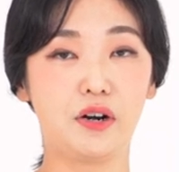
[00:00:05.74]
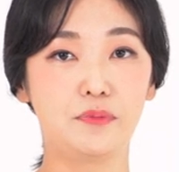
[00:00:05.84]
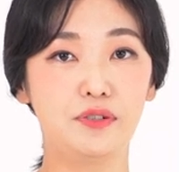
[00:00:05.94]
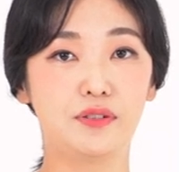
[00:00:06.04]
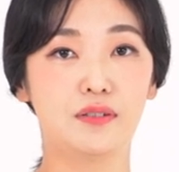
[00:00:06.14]

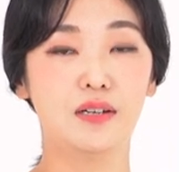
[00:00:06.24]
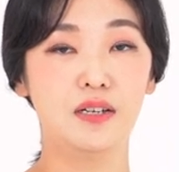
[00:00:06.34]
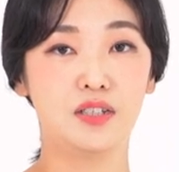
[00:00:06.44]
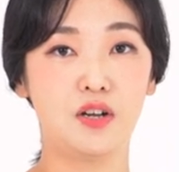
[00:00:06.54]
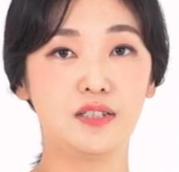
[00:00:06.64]
여러분
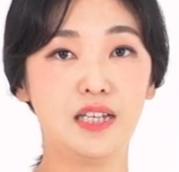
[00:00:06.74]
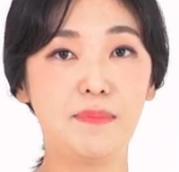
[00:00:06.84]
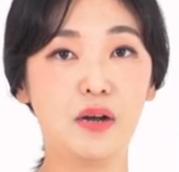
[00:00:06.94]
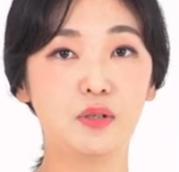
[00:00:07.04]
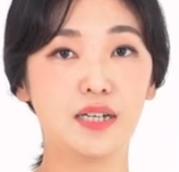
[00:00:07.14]
저는
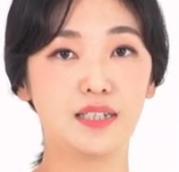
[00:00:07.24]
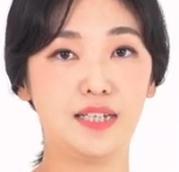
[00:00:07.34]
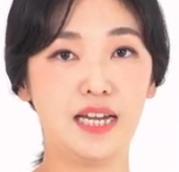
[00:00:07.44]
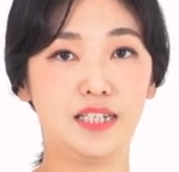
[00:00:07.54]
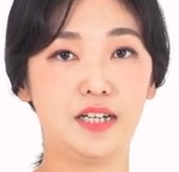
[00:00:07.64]

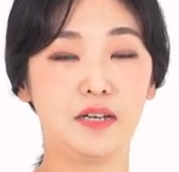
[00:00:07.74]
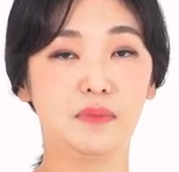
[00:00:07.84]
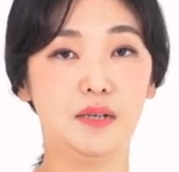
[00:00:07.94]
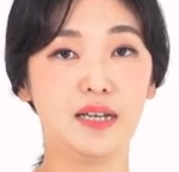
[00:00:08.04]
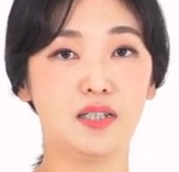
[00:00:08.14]
삼양홀딩스
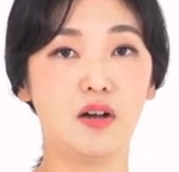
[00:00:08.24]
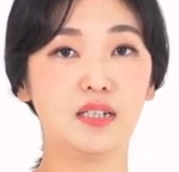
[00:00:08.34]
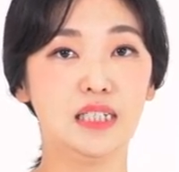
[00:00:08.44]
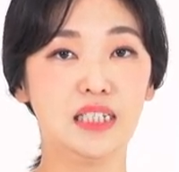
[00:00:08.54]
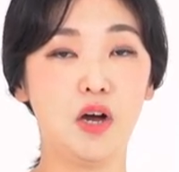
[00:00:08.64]
HRM팀에서
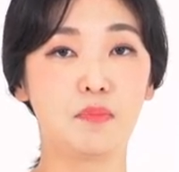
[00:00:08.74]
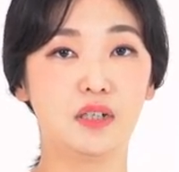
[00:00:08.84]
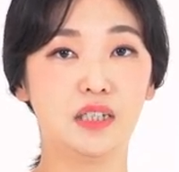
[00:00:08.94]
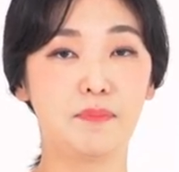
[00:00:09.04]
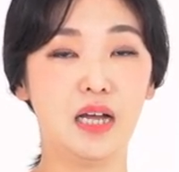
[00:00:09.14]
인사
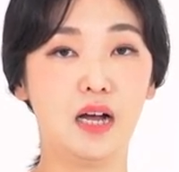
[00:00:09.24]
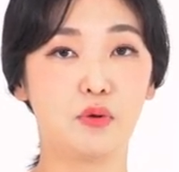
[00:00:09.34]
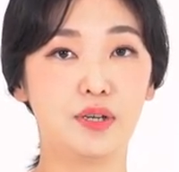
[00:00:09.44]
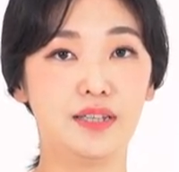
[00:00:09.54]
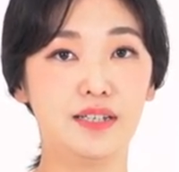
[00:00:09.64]
업무를
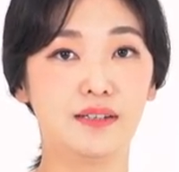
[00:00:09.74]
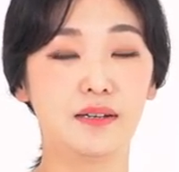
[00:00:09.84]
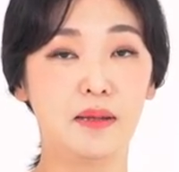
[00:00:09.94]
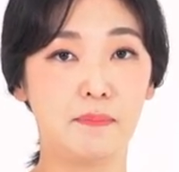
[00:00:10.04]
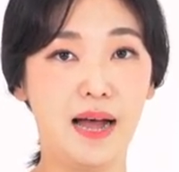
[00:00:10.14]
담당하고 있는
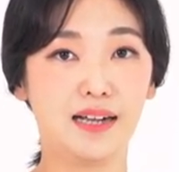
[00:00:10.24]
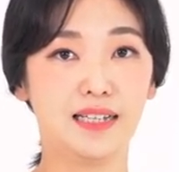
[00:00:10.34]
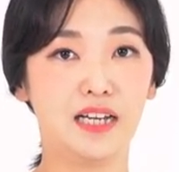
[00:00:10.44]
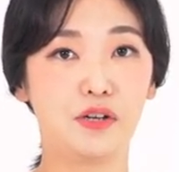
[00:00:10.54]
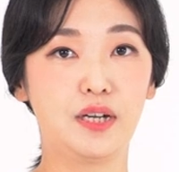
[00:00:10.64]

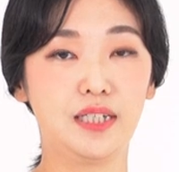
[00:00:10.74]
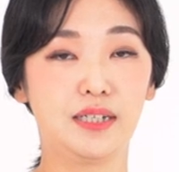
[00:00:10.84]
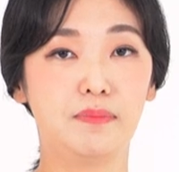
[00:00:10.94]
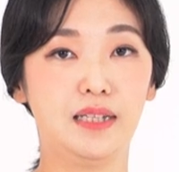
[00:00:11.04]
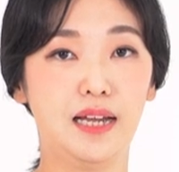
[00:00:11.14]
박나리
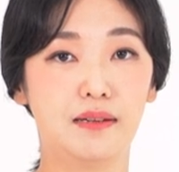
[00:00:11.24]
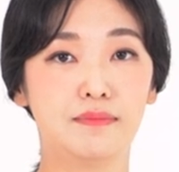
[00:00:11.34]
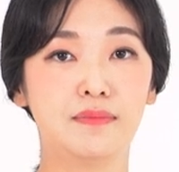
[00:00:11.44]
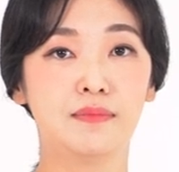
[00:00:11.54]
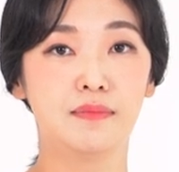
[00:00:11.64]
과장입니다
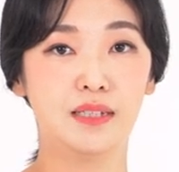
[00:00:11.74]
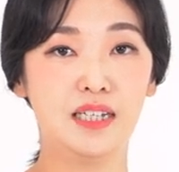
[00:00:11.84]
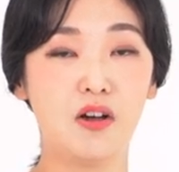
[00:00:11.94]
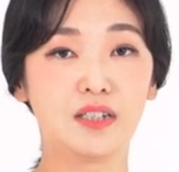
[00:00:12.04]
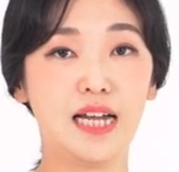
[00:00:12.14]

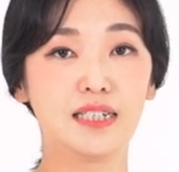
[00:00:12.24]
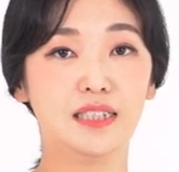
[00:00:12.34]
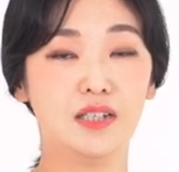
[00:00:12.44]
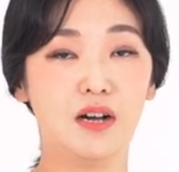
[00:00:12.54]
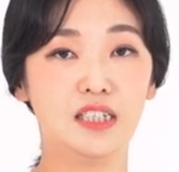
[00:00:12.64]
이 영상을
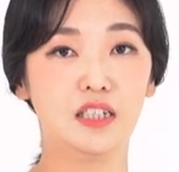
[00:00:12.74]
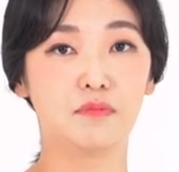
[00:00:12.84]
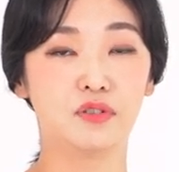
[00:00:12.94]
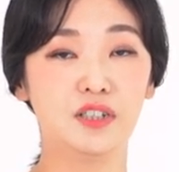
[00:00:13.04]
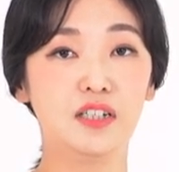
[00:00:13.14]

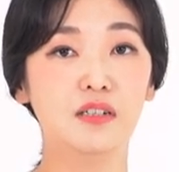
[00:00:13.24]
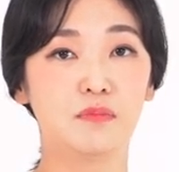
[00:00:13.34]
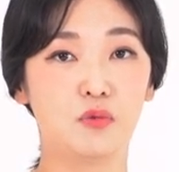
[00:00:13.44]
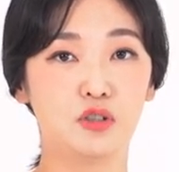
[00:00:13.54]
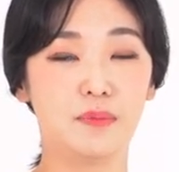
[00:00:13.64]
시청하시는
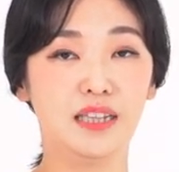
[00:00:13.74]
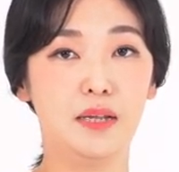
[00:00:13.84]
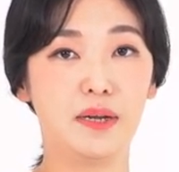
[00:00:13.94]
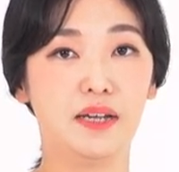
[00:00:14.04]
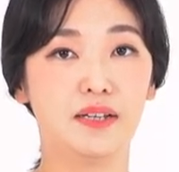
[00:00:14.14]
분들 모두
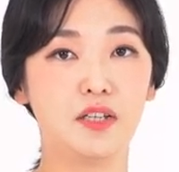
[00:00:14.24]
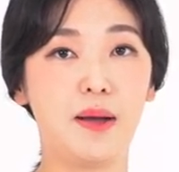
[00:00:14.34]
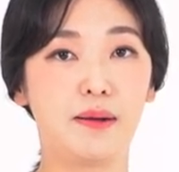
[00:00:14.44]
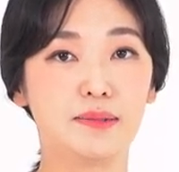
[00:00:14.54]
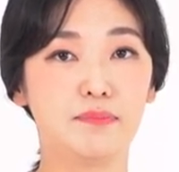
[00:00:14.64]
만나 뵙게 돼서
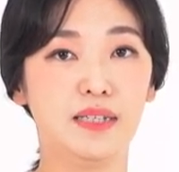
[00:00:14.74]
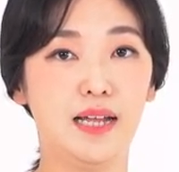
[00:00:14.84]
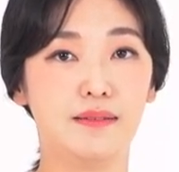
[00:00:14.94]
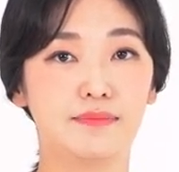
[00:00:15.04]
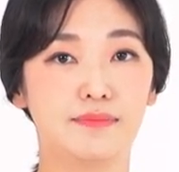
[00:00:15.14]

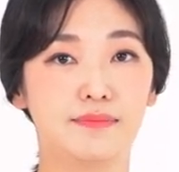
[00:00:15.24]
반갑습니다